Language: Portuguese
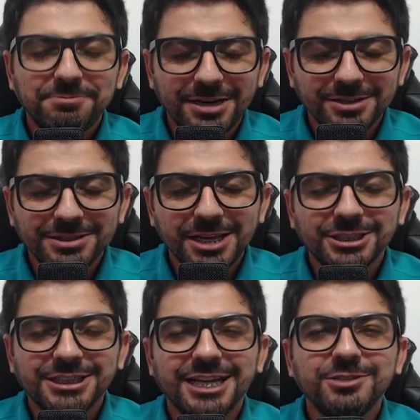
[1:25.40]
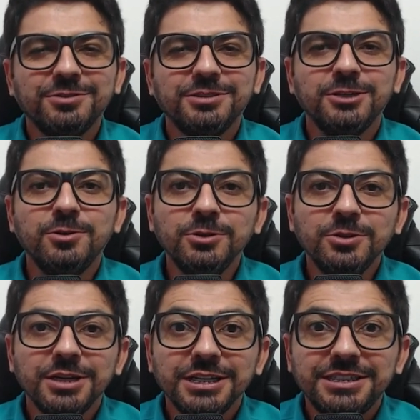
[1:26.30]
Espero que tenha gostado do
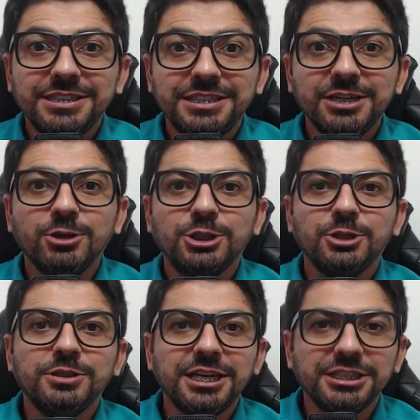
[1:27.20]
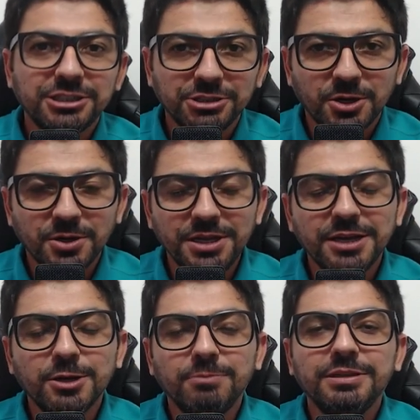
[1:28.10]
conteúdo. Se gostou, deixe seu
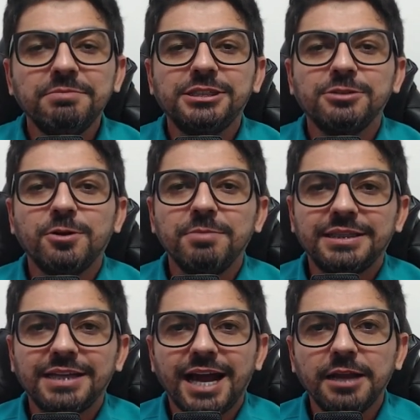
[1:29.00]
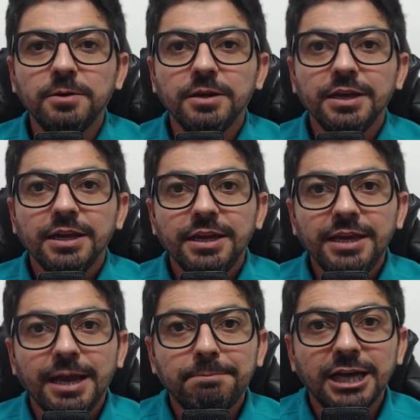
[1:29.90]
joinha, como também seu comentário.
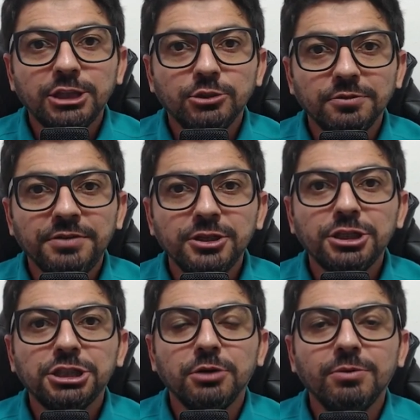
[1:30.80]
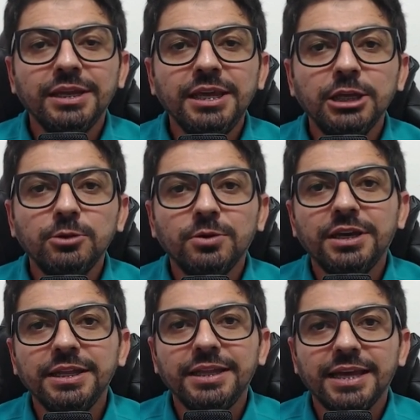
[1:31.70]
E abaixo do vídeo eu deixei o link do
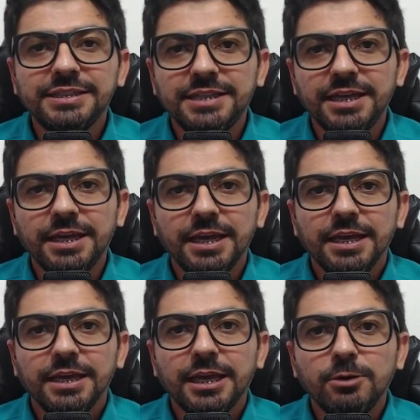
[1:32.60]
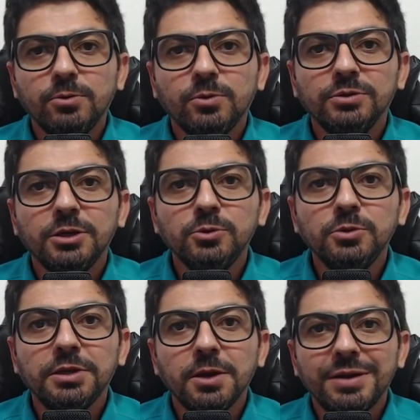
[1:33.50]
Kit ST, que é um
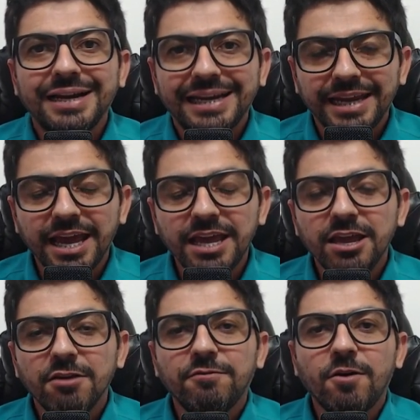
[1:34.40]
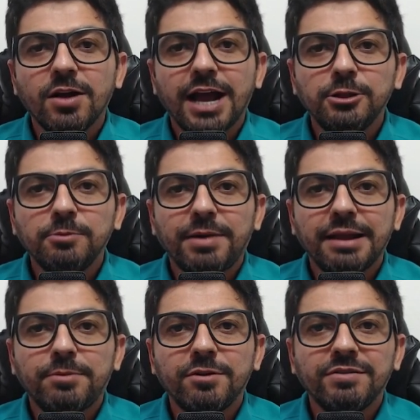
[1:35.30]
conteúdo que eu criei focado
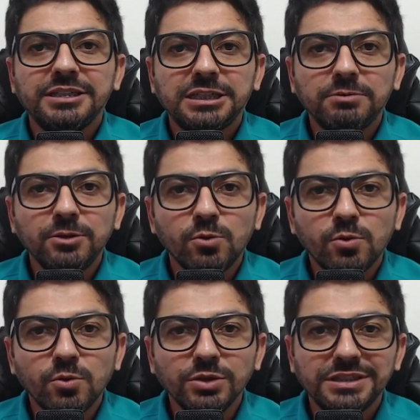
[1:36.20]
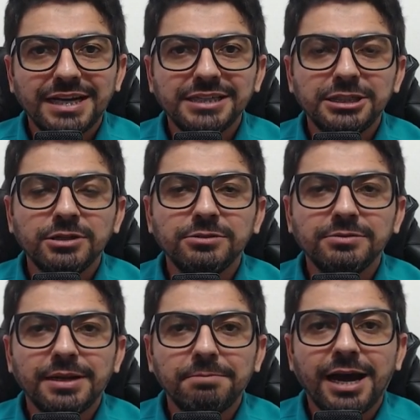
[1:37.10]
para aprovação em concurso na área de
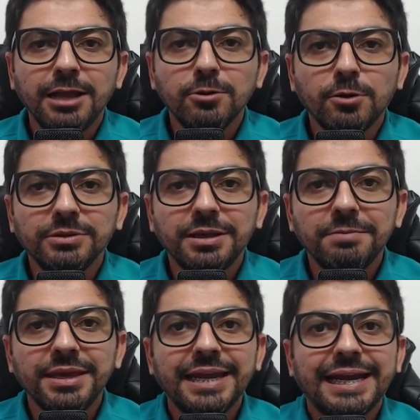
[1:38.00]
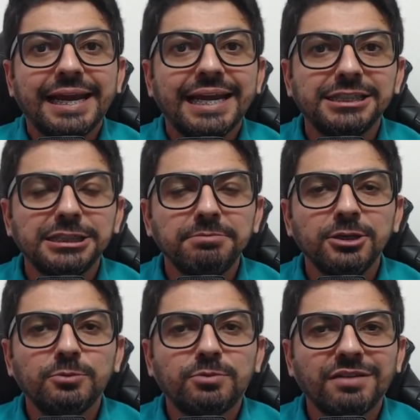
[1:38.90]
segurança do trabalho, como também
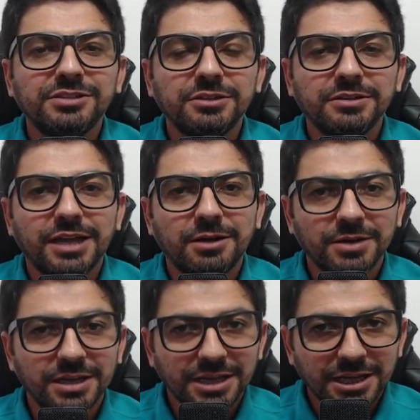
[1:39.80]
crescimento profissional.